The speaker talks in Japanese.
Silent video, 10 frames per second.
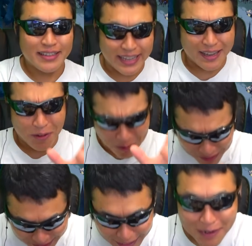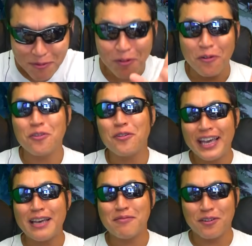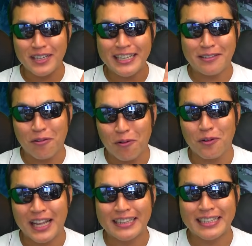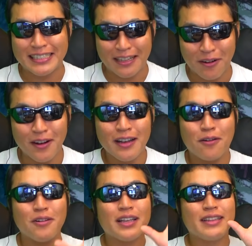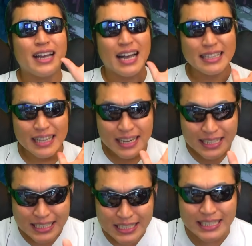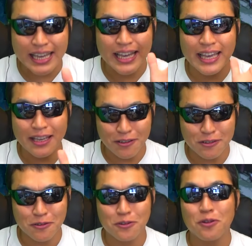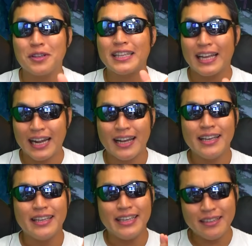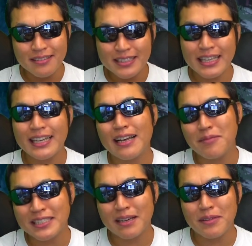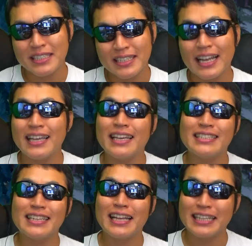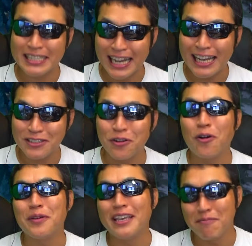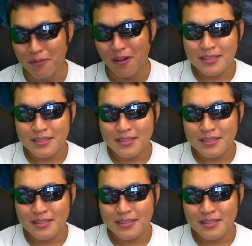で、こっからもこのゲームのいいところなんですけど、こうやって新しい英雄を取ったら、育成がめちゃめちゃ大変じゃないですか。装備品も。